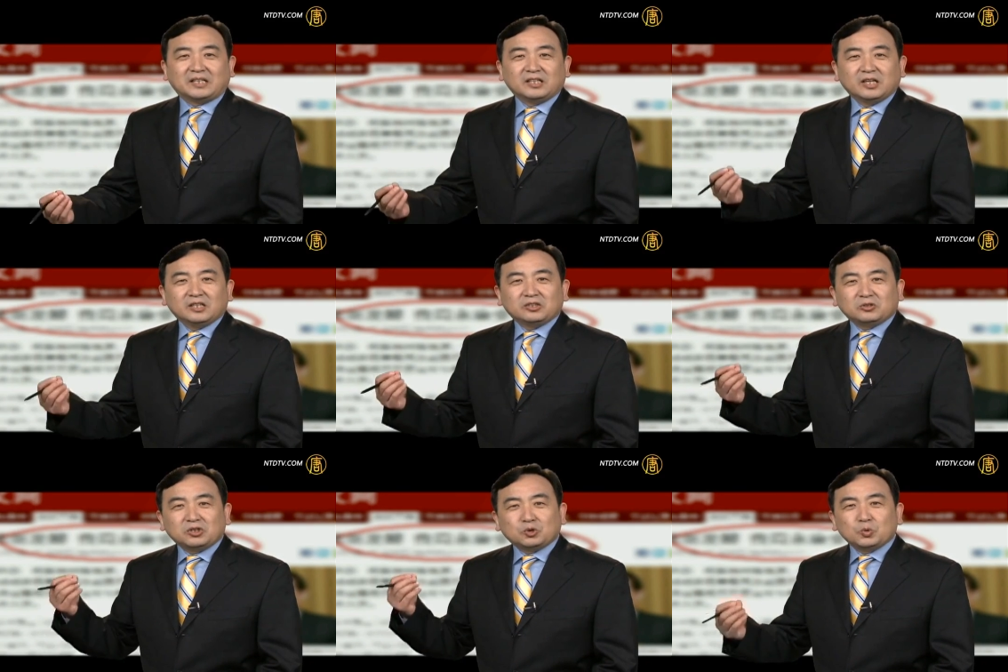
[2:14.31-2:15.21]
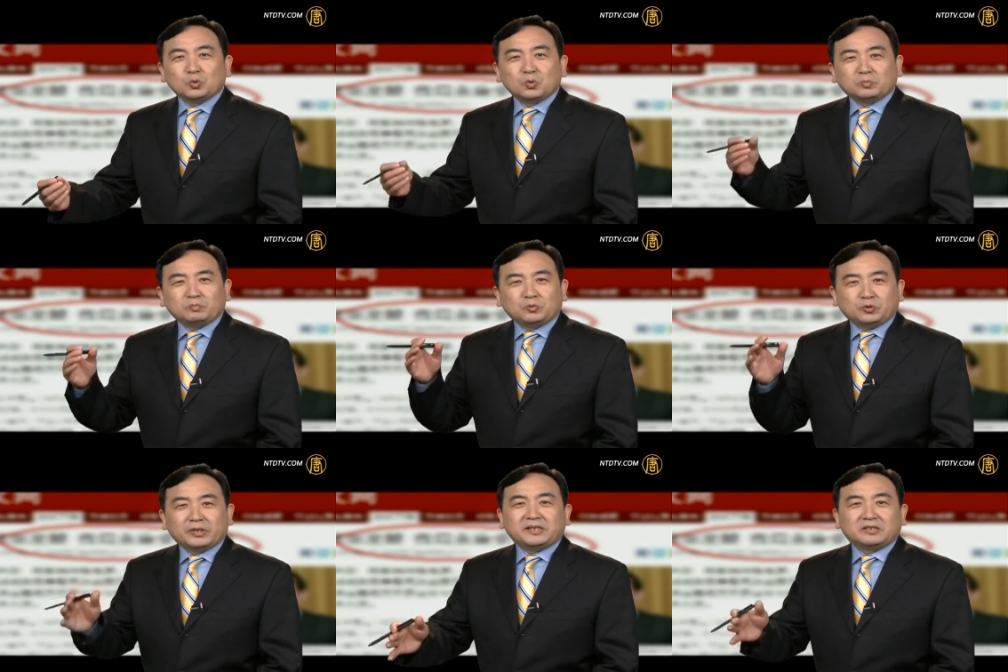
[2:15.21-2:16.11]
的就是中共
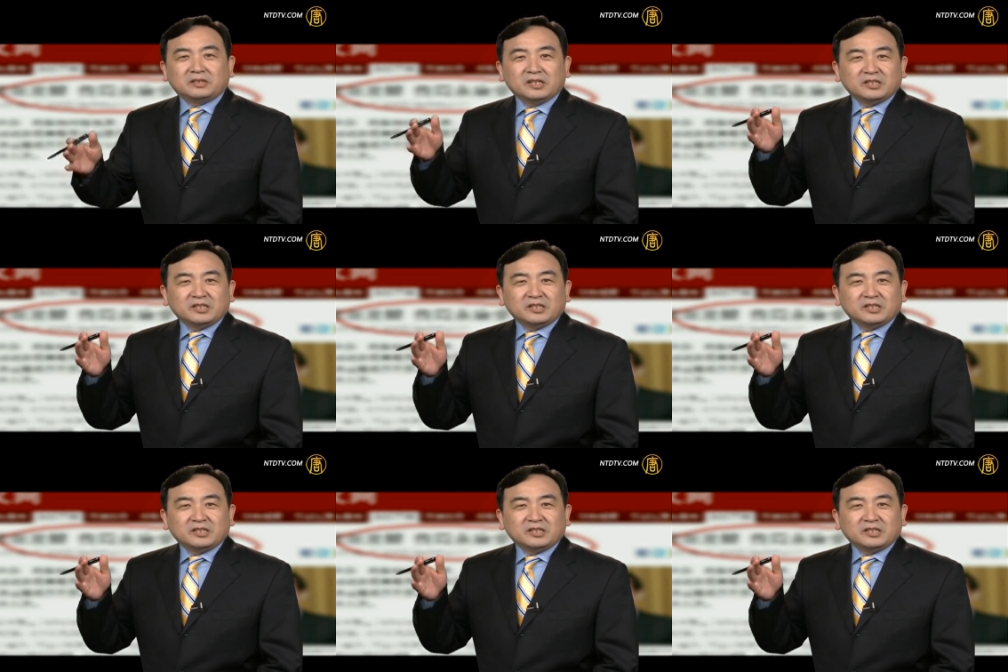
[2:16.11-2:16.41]
决定